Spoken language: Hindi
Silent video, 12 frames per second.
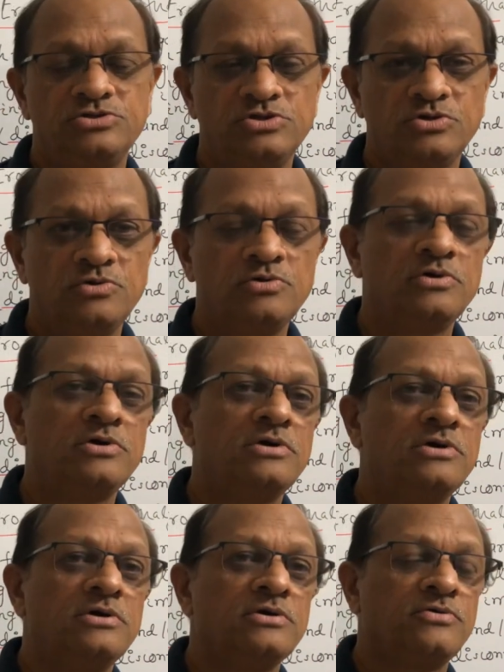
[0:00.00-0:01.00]
जो
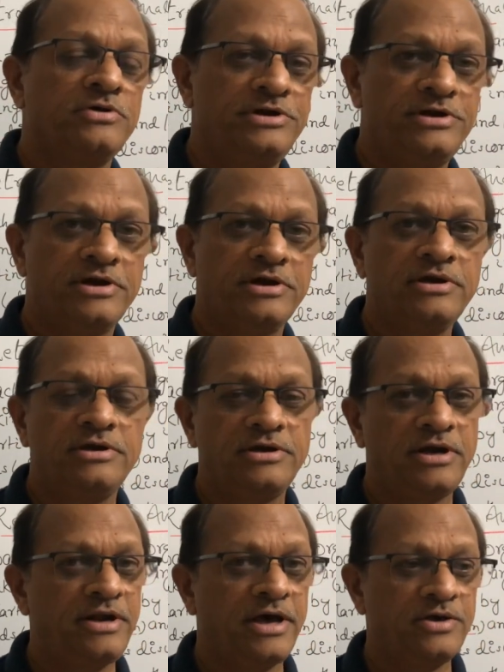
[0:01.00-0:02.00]
कोई ड्रग
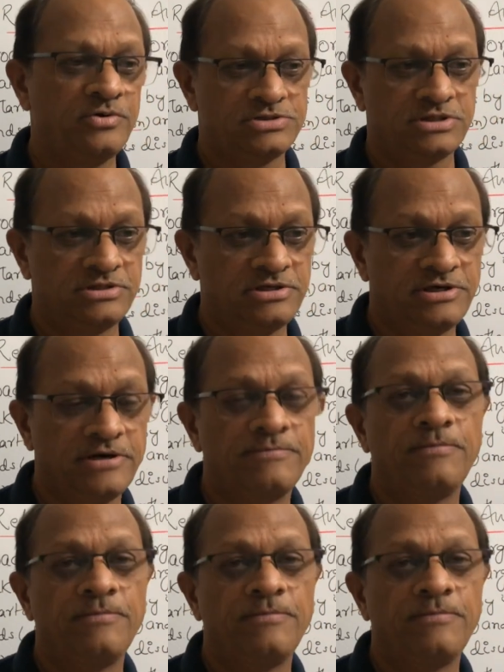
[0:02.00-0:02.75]
या डाई हो सकती है